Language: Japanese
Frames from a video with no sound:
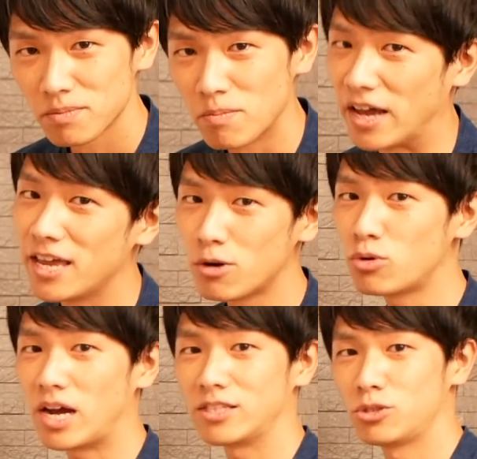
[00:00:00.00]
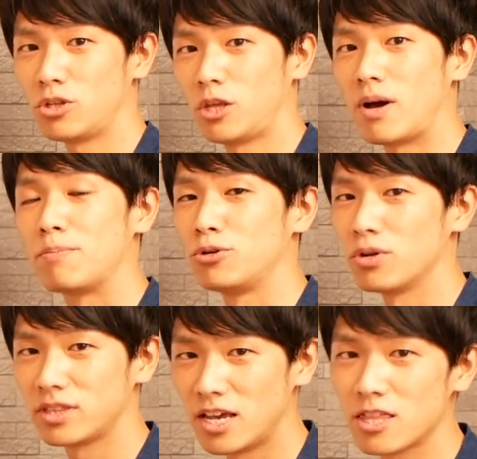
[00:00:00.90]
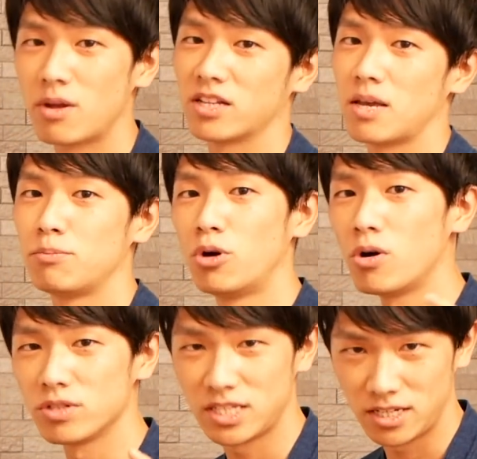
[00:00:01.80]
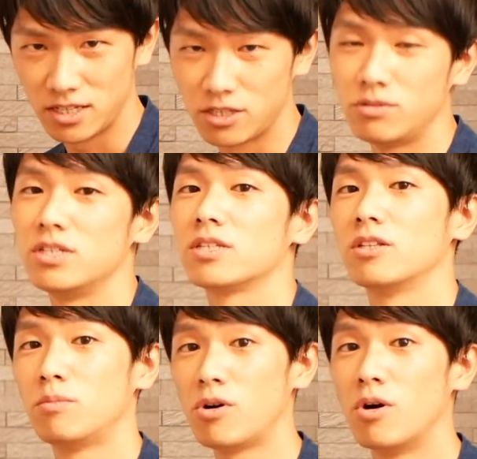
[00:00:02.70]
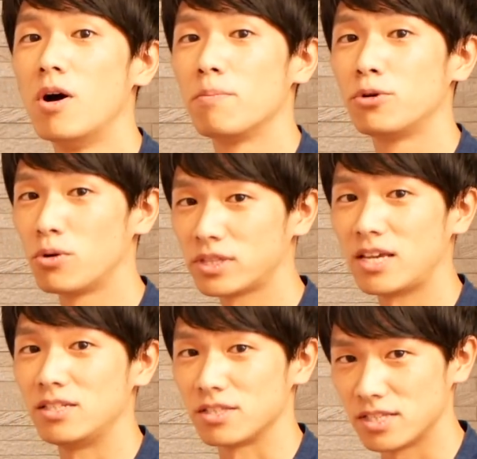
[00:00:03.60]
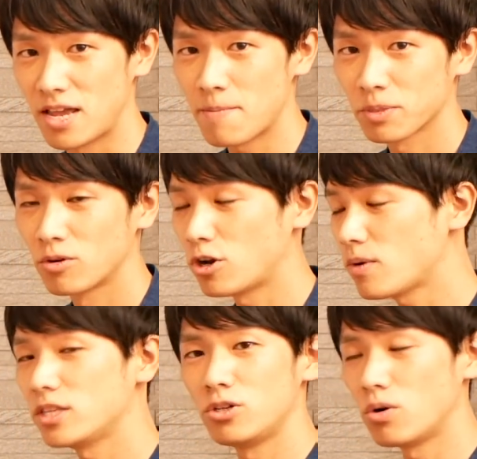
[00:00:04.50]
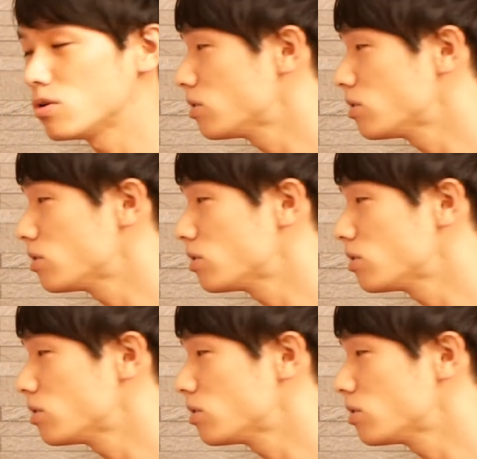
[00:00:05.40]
まあ、英語の発音ではプロテインではなくてプロテインっていうんですけどもプロテインですねこれは日本